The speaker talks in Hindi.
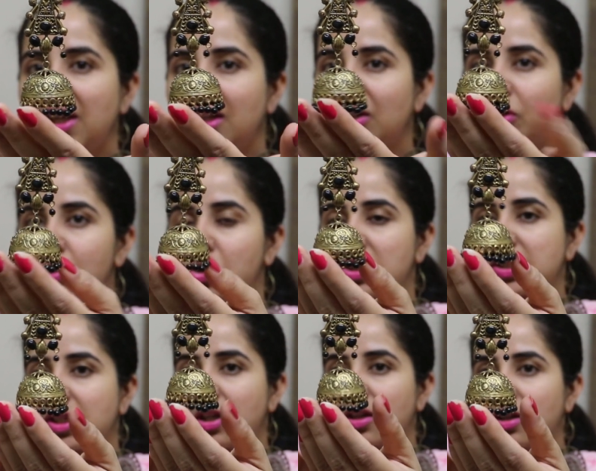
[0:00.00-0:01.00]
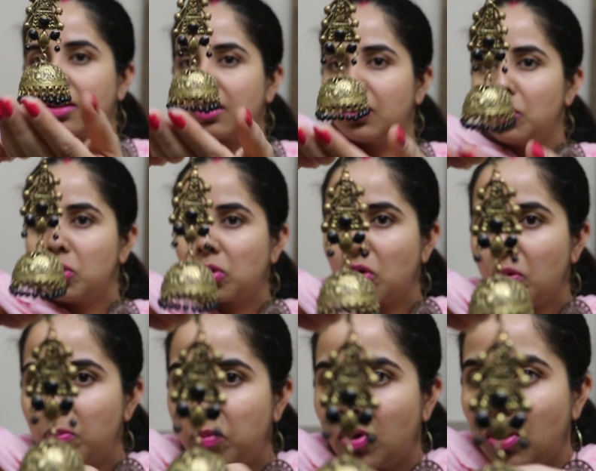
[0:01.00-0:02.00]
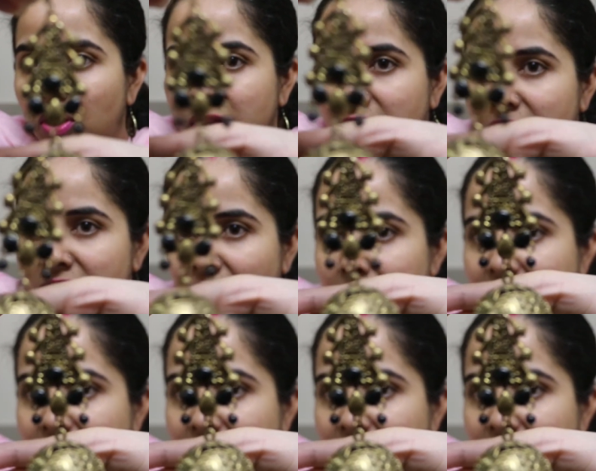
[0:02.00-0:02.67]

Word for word: में जो इसकी लुक को बहुत अच्छा